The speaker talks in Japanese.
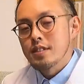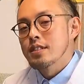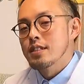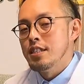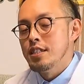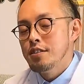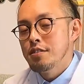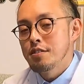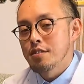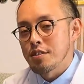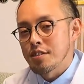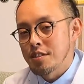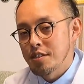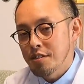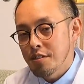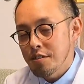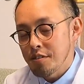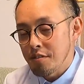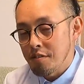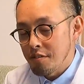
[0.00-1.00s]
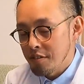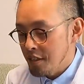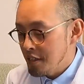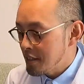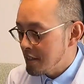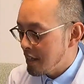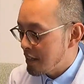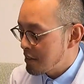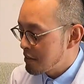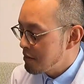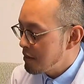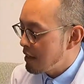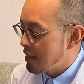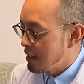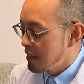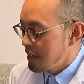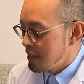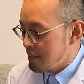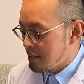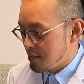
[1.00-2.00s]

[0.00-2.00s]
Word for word: 匂いの強いとこに行った後は